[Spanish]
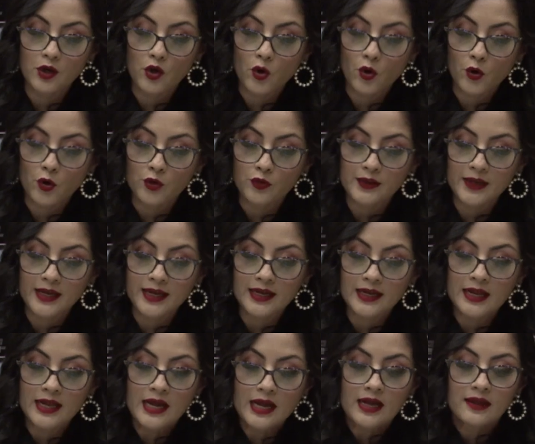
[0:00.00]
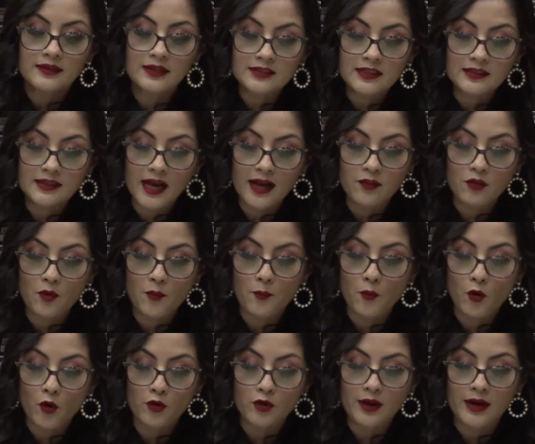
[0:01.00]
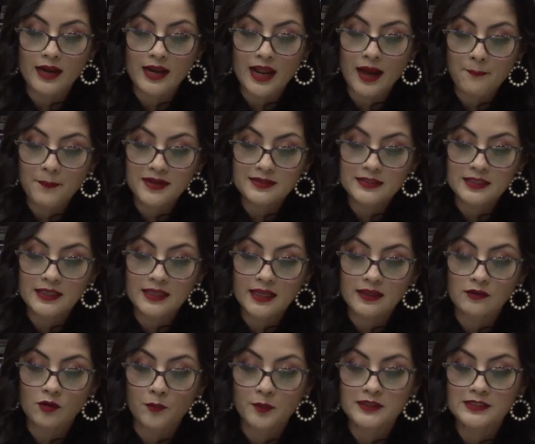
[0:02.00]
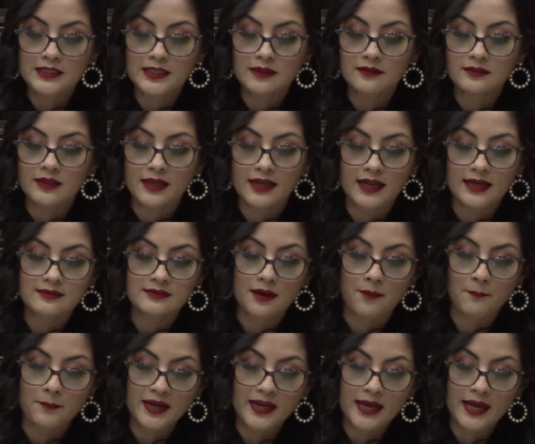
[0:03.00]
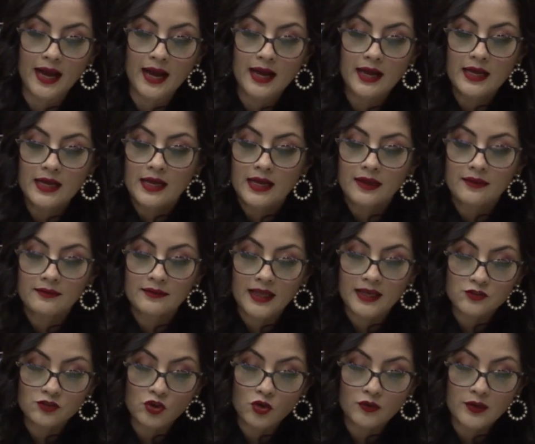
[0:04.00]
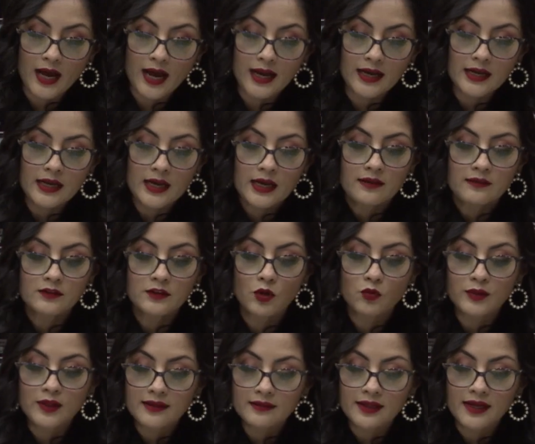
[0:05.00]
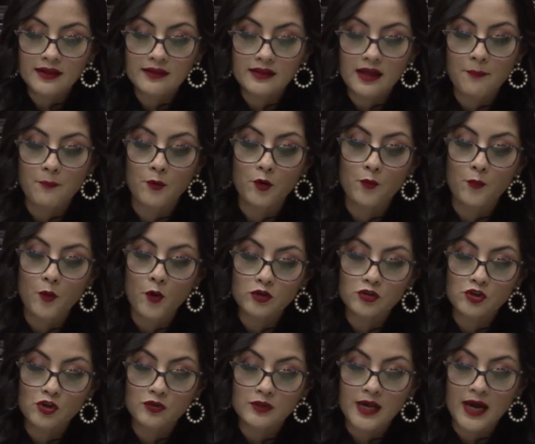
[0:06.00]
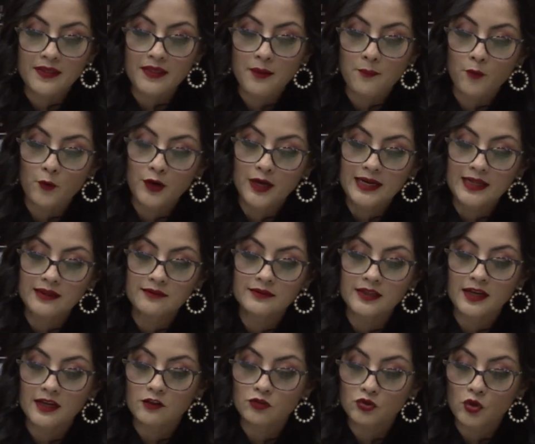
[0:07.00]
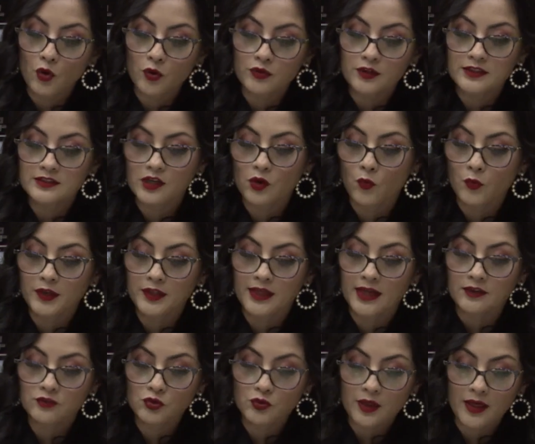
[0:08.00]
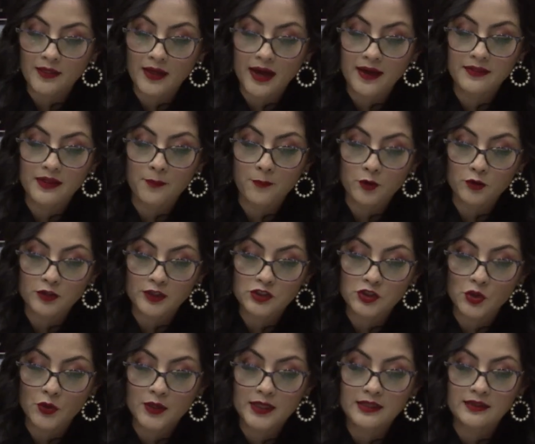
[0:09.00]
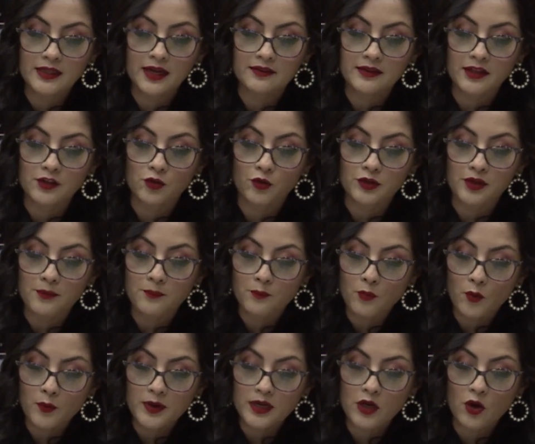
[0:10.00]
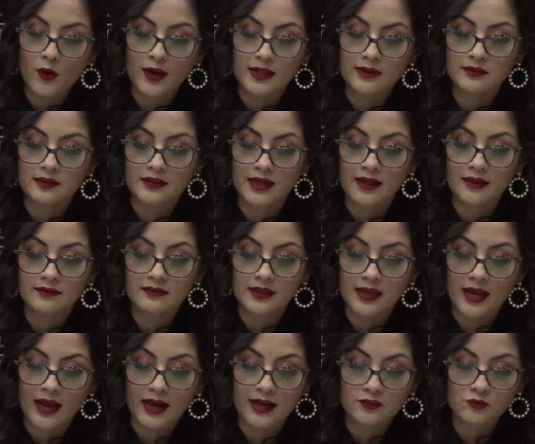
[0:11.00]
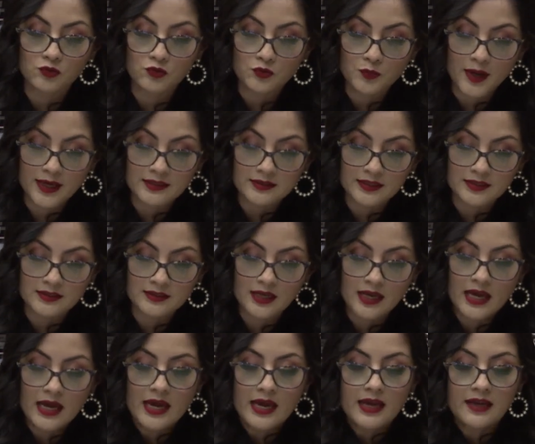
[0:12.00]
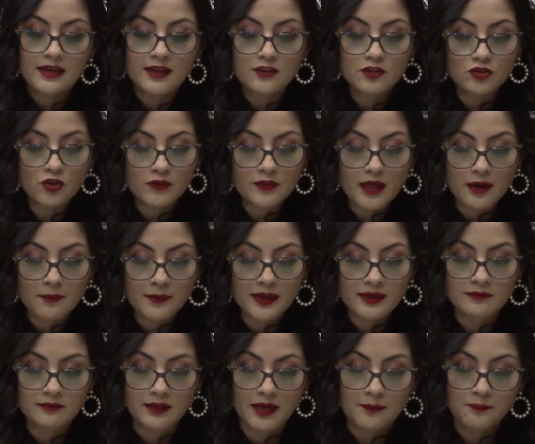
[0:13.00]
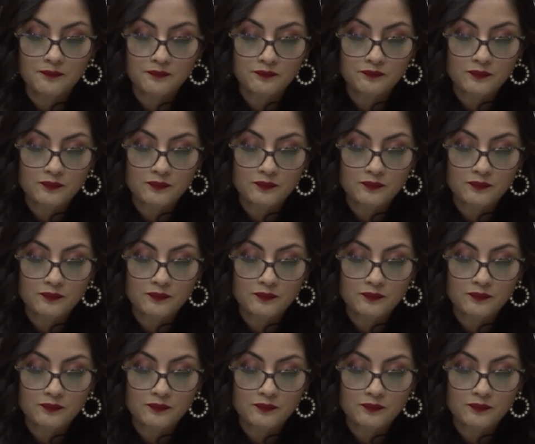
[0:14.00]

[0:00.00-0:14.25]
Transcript: coronel designado por la presidenta o presidente de la Asamblea Nacional de una terna proporcionada por el ente rector de Seguridad Ciudadana, Protección Interna y Orden Público a la entidad que haga sus veces. Y adicionalmente,